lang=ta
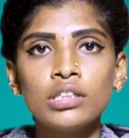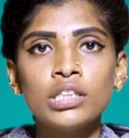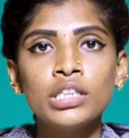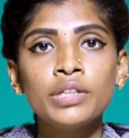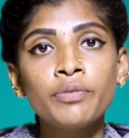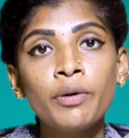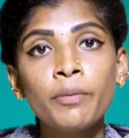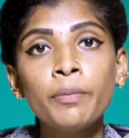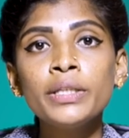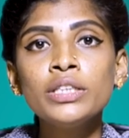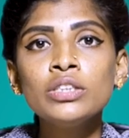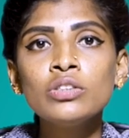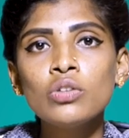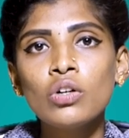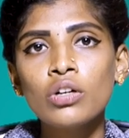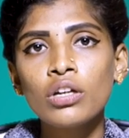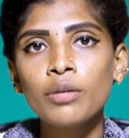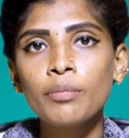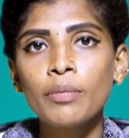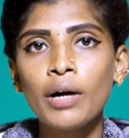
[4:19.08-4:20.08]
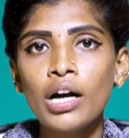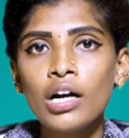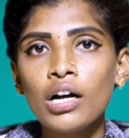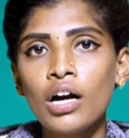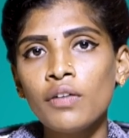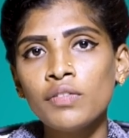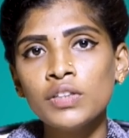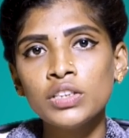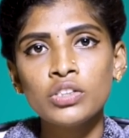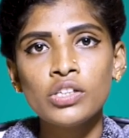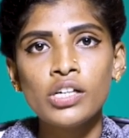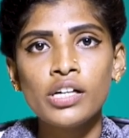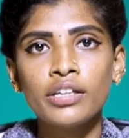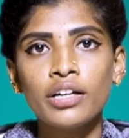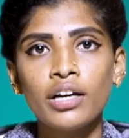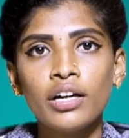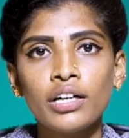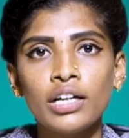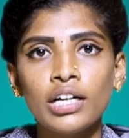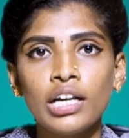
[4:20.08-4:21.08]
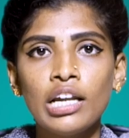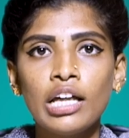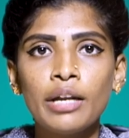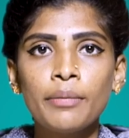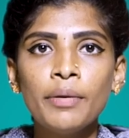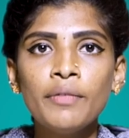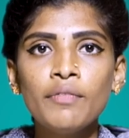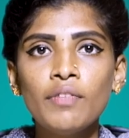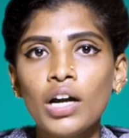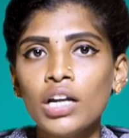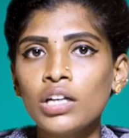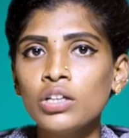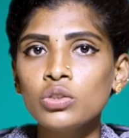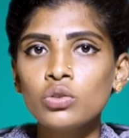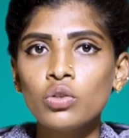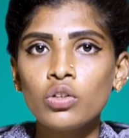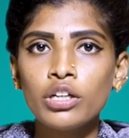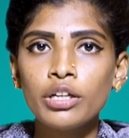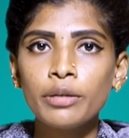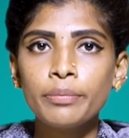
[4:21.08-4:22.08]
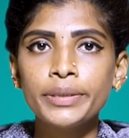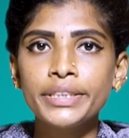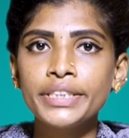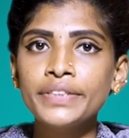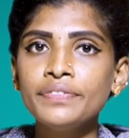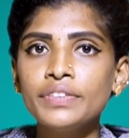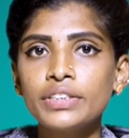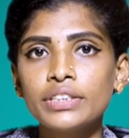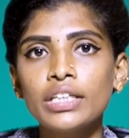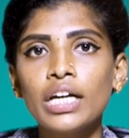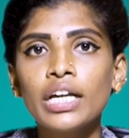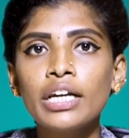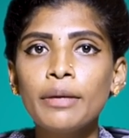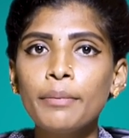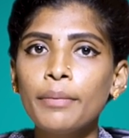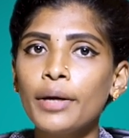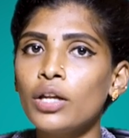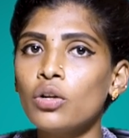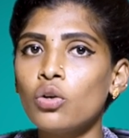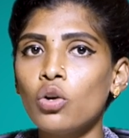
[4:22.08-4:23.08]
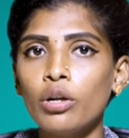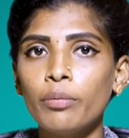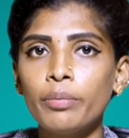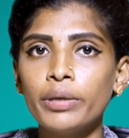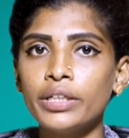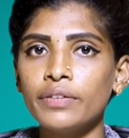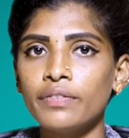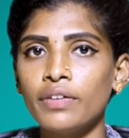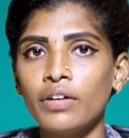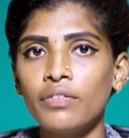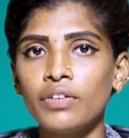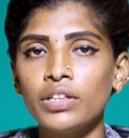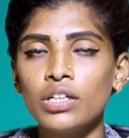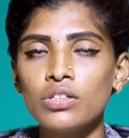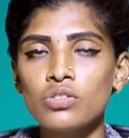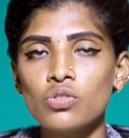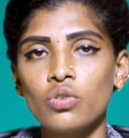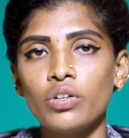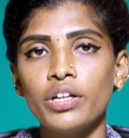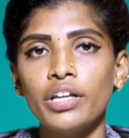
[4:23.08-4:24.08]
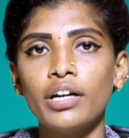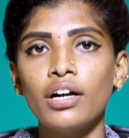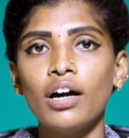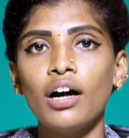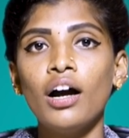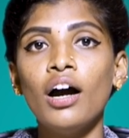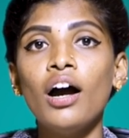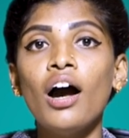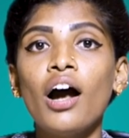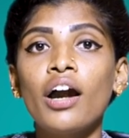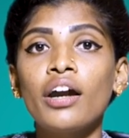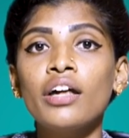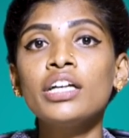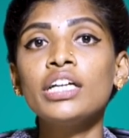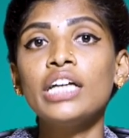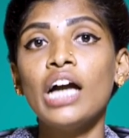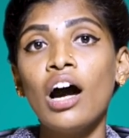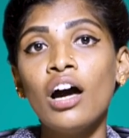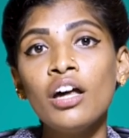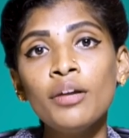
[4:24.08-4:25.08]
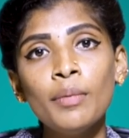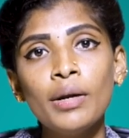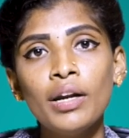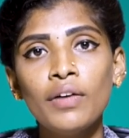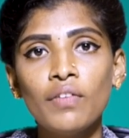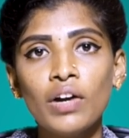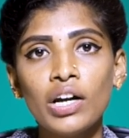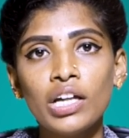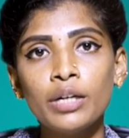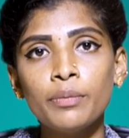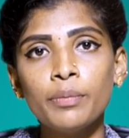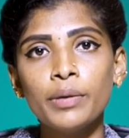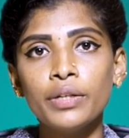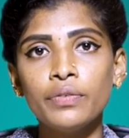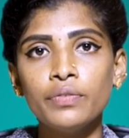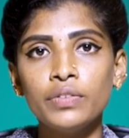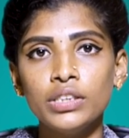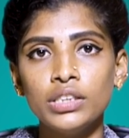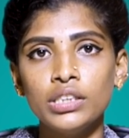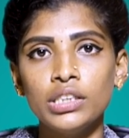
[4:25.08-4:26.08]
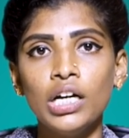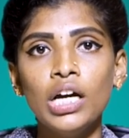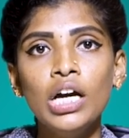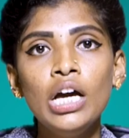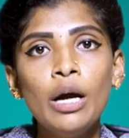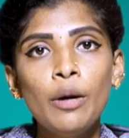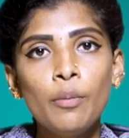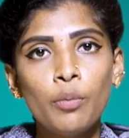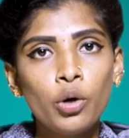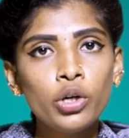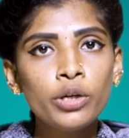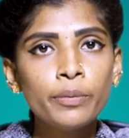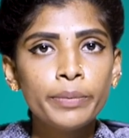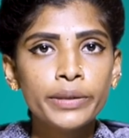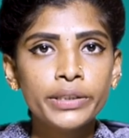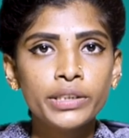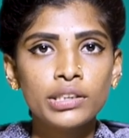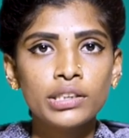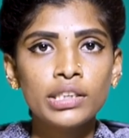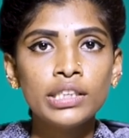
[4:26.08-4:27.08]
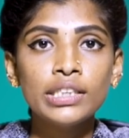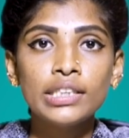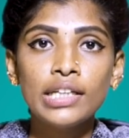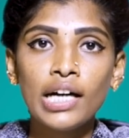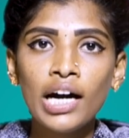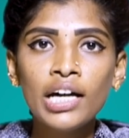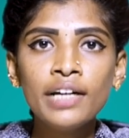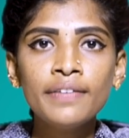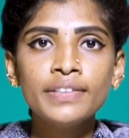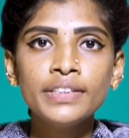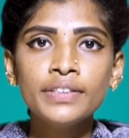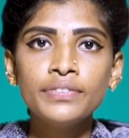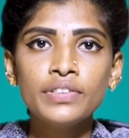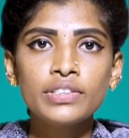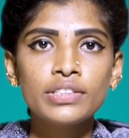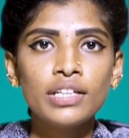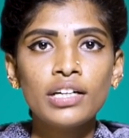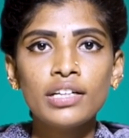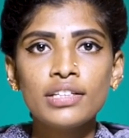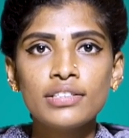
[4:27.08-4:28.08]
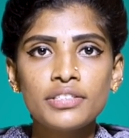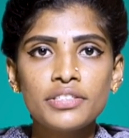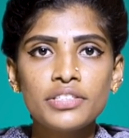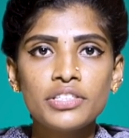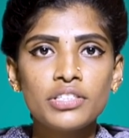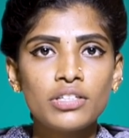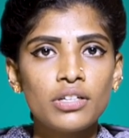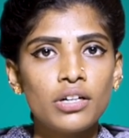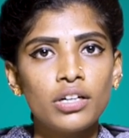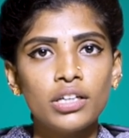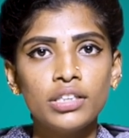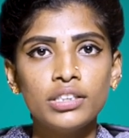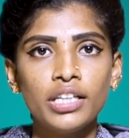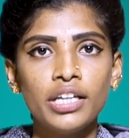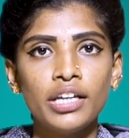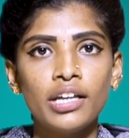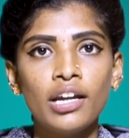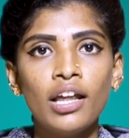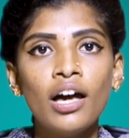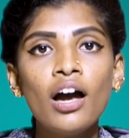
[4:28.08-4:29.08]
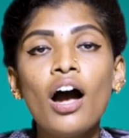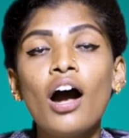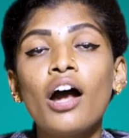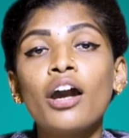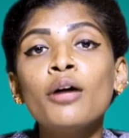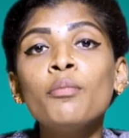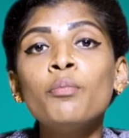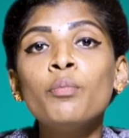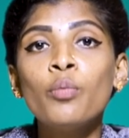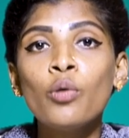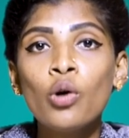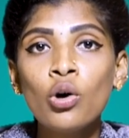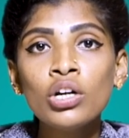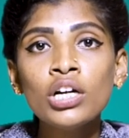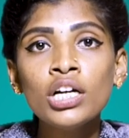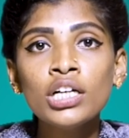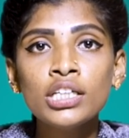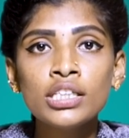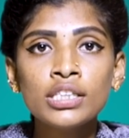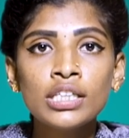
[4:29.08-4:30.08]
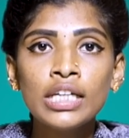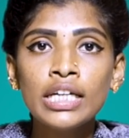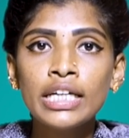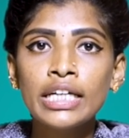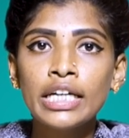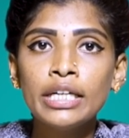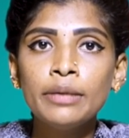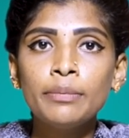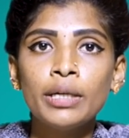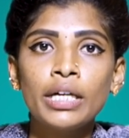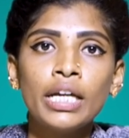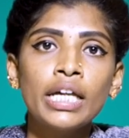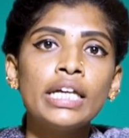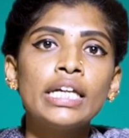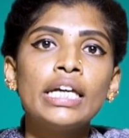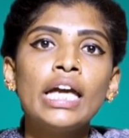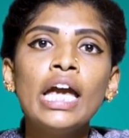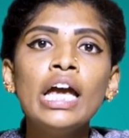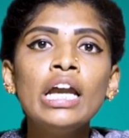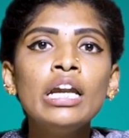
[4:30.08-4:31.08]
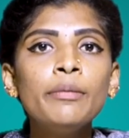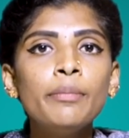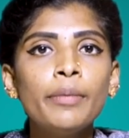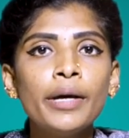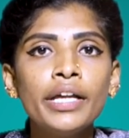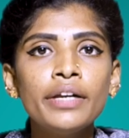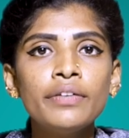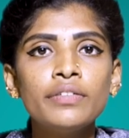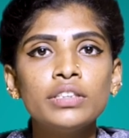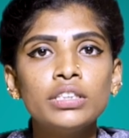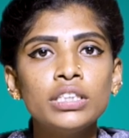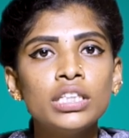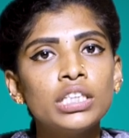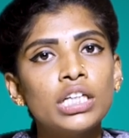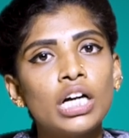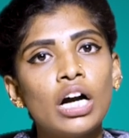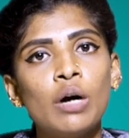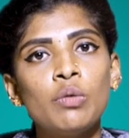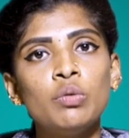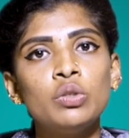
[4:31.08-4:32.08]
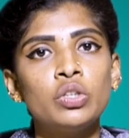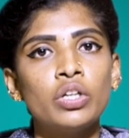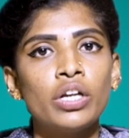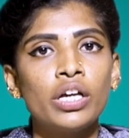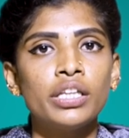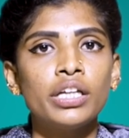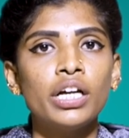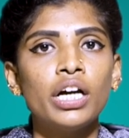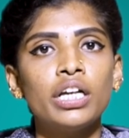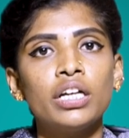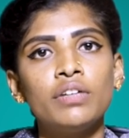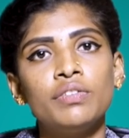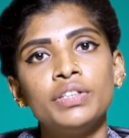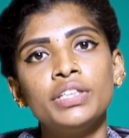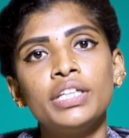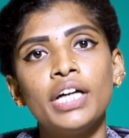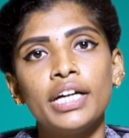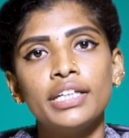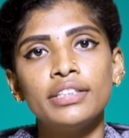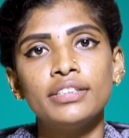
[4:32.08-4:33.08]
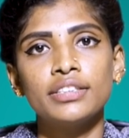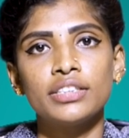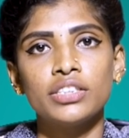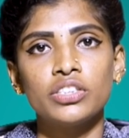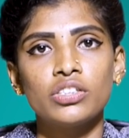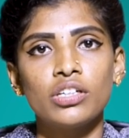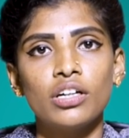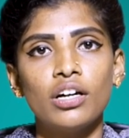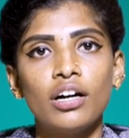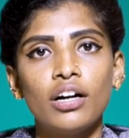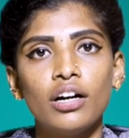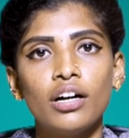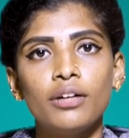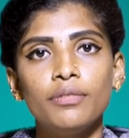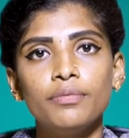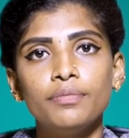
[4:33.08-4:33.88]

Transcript: இந்த விபத்து தொடர்பாக காவல்துறை அதிகாரிகள் எல்லாருமே வழக்கு தொடரப்பட்டு விசாரணை மேற்கொள்ளப்பட்டு வருவதா சொல்லியிருக்காங்க ஆனா யார் மேல வழக்கு பதிவு போடப்பட்டிருக்கு யாரை வந்து விசாரணை செஞ்சுட்டு இருக்காங்கன்னு தெரியல ஆனா போராட்டத்துல ஈடுபட்ட ஏழு பேரை வந்து அந்த காவல்துறை அதிகாரிகள் வந்து கைது செஞ்சிருக்காங்க